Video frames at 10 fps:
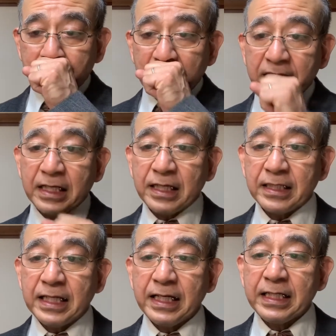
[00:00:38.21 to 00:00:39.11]
引き上げ
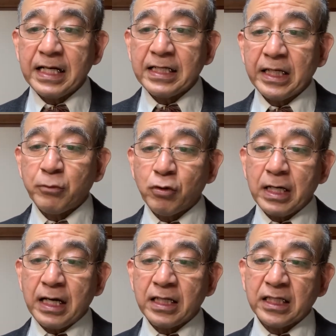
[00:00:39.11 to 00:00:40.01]
てやらない者
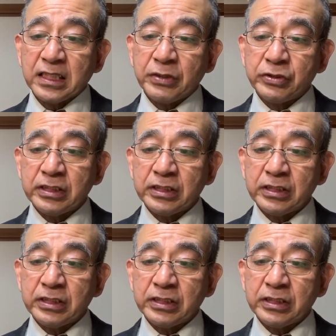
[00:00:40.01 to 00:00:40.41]
があなた方のうち